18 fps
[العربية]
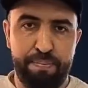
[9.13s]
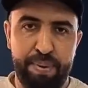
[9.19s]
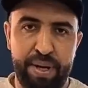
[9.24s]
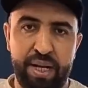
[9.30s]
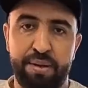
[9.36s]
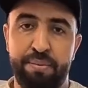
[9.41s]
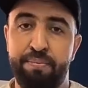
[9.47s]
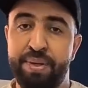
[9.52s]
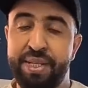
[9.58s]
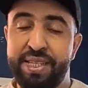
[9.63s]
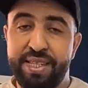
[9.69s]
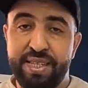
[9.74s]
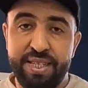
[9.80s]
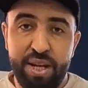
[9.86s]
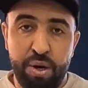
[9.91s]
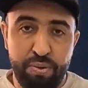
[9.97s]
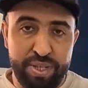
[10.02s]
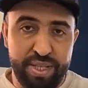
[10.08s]
الباك من
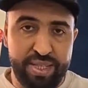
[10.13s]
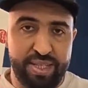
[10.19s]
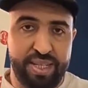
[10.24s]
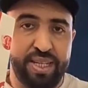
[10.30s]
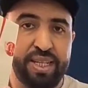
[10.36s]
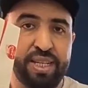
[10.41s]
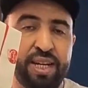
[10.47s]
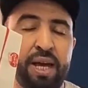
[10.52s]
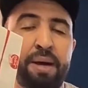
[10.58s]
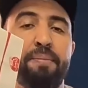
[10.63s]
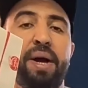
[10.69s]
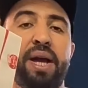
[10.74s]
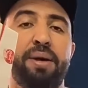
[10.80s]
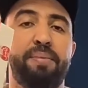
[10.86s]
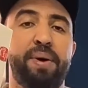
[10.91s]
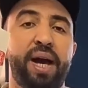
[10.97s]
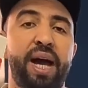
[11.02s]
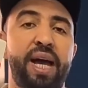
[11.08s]
66 درهم
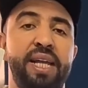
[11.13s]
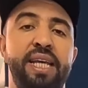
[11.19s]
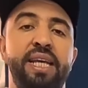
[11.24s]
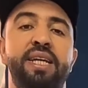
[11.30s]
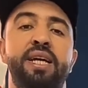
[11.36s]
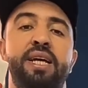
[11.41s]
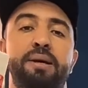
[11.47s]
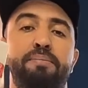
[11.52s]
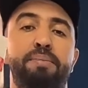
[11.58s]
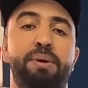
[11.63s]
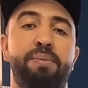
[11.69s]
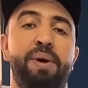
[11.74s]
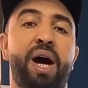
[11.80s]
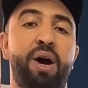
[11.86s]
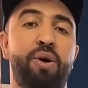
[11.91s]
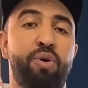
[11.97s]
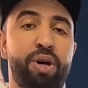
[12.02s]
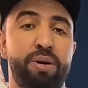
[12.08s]
غيبقى ليك ب
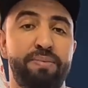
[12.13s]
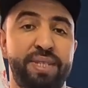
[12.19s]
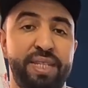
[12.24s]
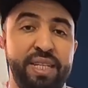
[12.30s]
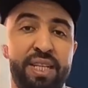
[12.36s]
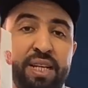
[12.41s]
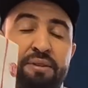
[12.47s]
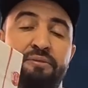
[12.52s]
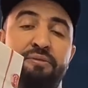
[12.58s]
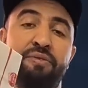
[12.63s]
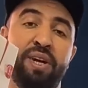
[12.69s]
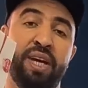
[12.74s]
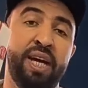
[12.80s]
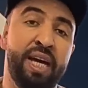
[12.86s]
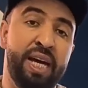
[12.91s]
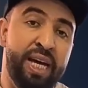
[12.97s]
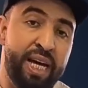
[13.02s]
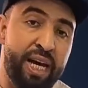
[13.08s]
54 درهم
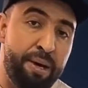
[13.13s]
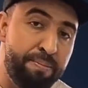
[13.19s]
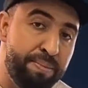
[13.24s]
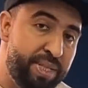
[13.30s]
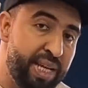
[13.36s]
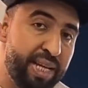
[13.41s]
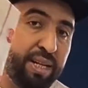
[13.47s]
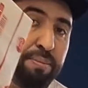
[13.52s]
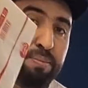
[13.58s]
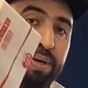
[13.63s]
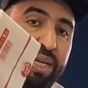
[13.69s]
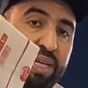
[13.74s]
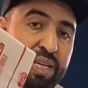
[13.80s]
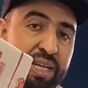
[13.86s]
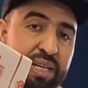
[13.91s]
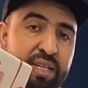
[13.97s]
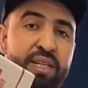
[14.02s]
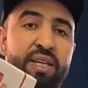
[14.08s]
فيه خمسة
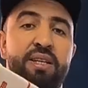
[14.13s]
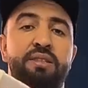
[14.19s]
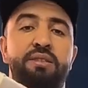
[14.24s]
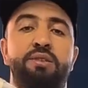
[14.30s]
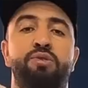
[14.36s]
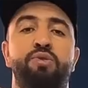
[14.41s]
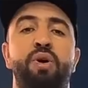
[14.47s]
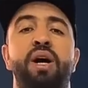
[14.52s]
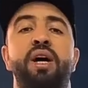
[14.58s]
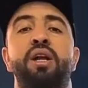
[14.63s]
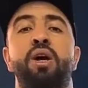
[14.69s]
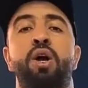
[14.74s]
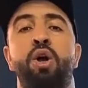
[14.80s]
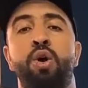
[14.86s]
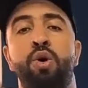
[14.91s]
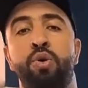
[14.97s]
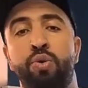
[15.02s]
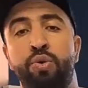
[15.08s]
الباكيات ديال السكر
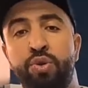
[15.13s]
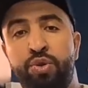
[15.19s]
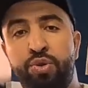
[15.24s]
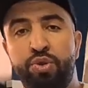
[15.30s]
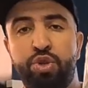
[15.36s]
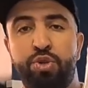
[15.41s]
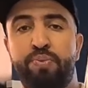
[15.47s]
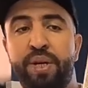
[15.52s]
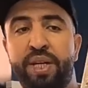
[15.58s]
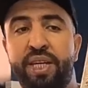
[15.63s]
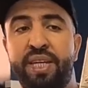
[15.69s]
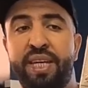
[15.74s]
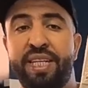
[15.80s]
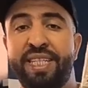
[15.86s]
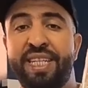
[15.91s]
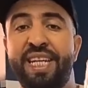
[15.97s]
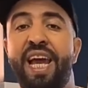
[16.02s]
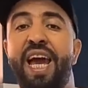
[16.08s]
وجوج
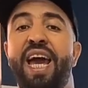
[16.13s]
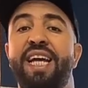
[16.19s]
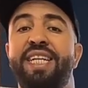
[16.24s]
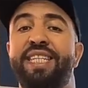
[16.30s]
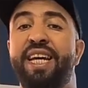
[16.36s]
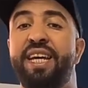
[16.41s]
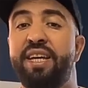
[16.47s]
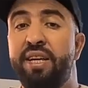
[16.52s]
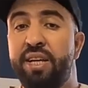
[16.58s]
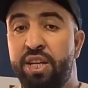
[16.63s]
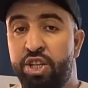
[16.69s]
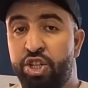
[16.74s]
باكيات ديال اتاي